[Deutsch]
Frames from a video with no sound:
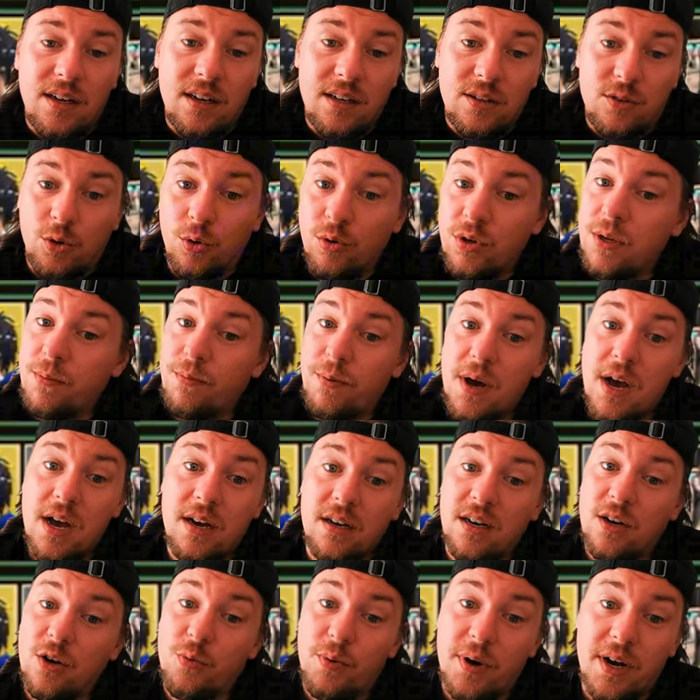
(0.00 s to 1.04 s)
Tony
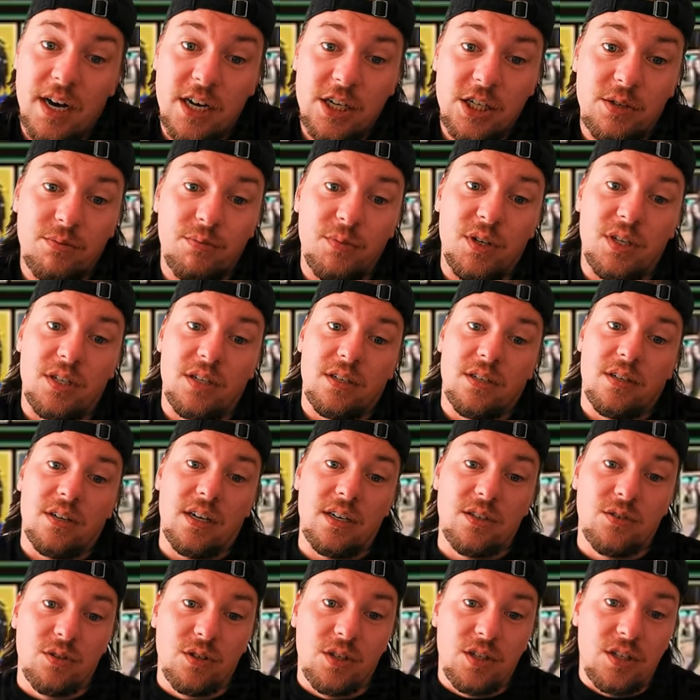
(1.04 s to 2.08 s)
Parker überrascht mich.
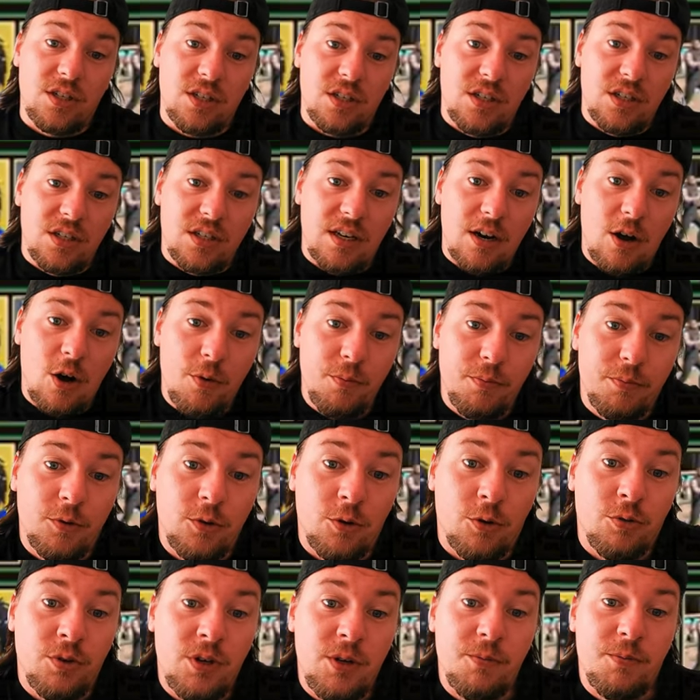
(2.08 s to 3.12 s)
Also ich, ich glaube,
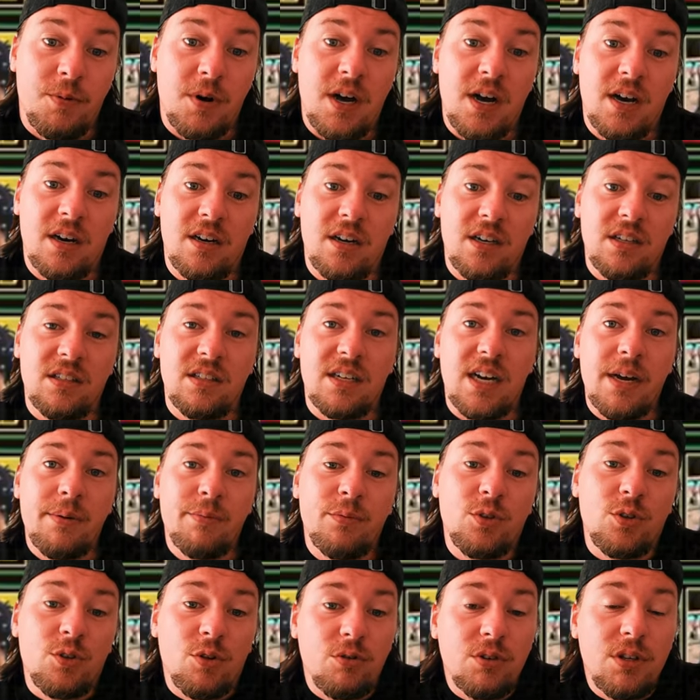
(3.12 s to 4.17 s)
Tony Parker, ein
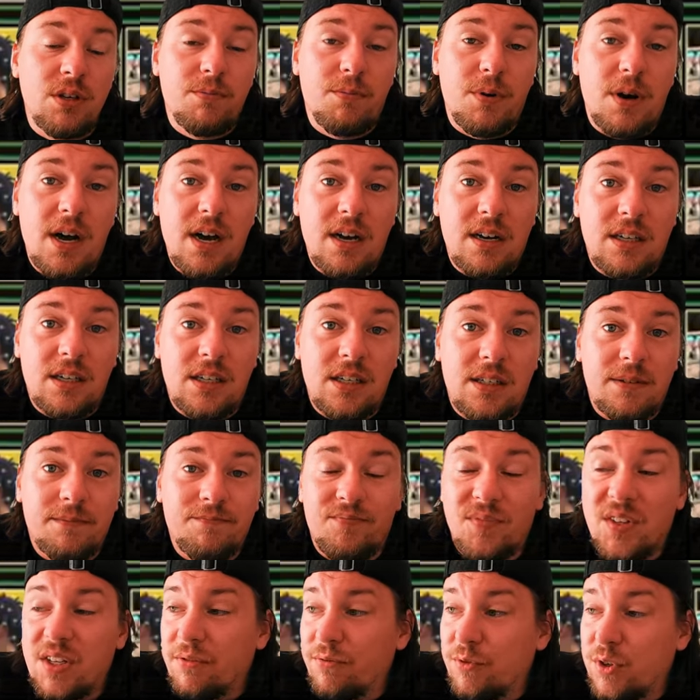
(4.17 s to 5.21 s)
Diamond Tony
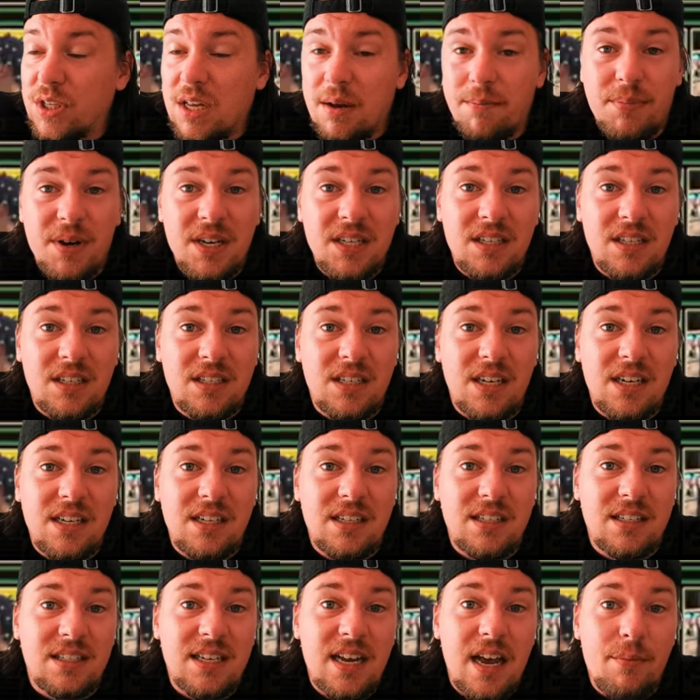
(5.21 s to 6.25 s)
Parker, wird er besser sein
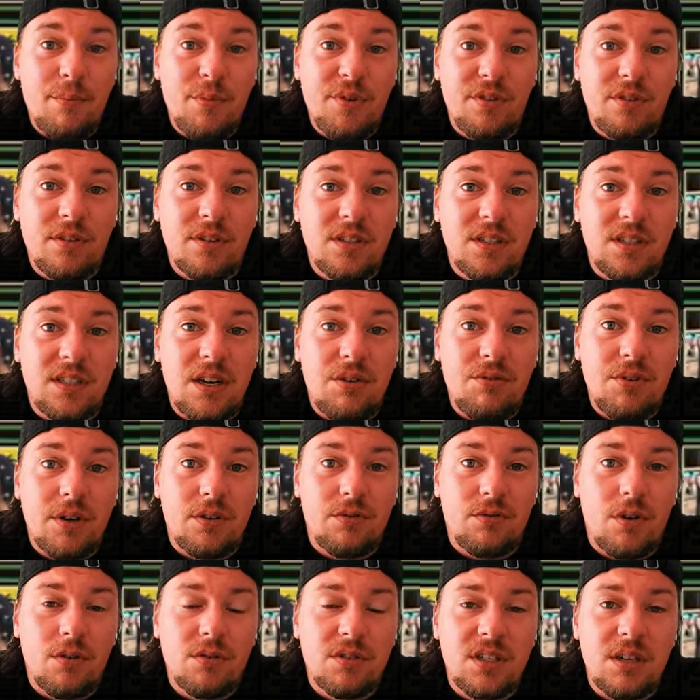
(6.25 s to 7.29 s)
als der Amethyst Derek
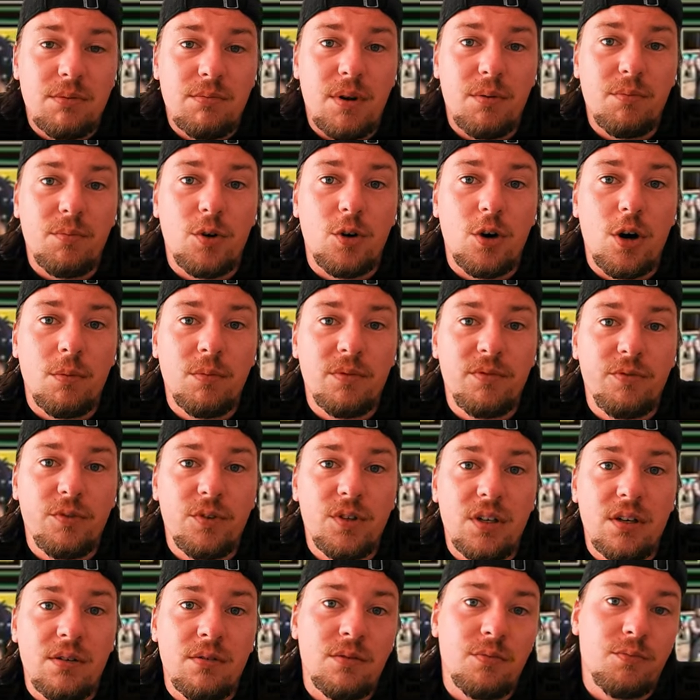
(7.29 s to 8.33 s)
Rose, den man bekommt für
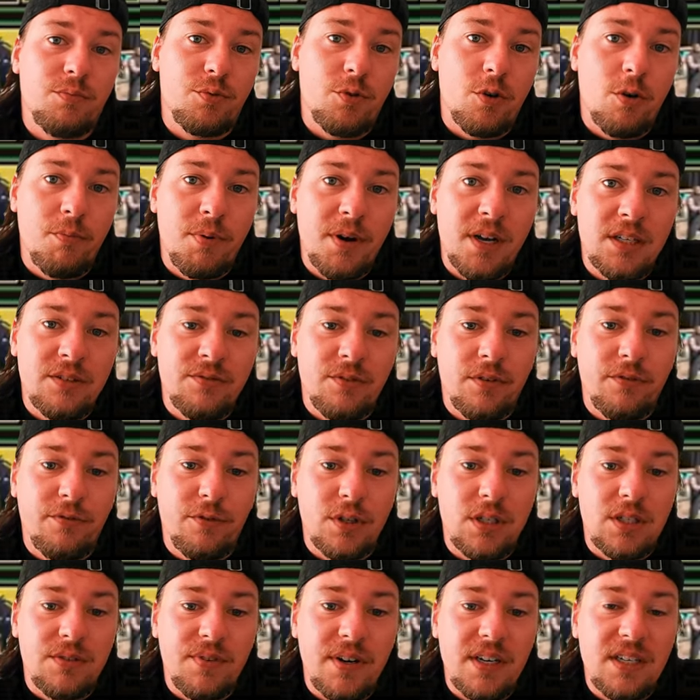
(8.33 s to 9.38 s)
den Pro Pass von
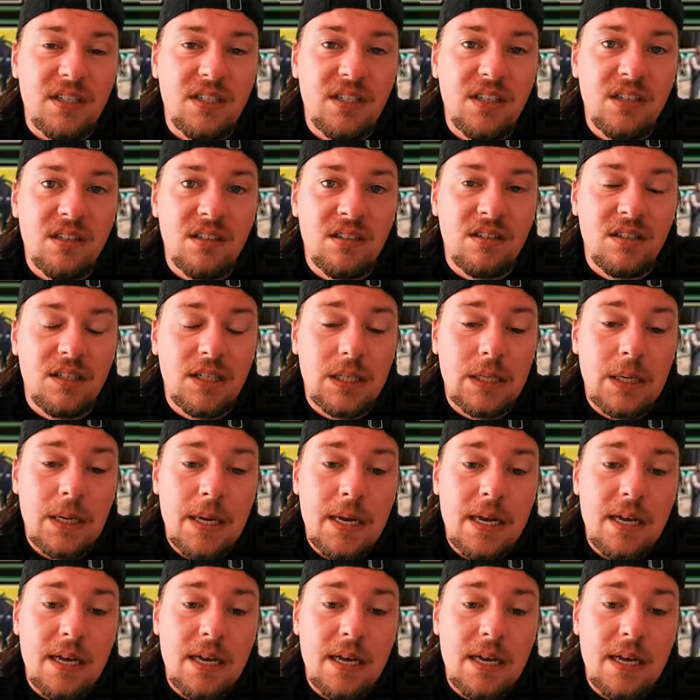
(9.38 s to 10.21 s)
vor zwei Seasons?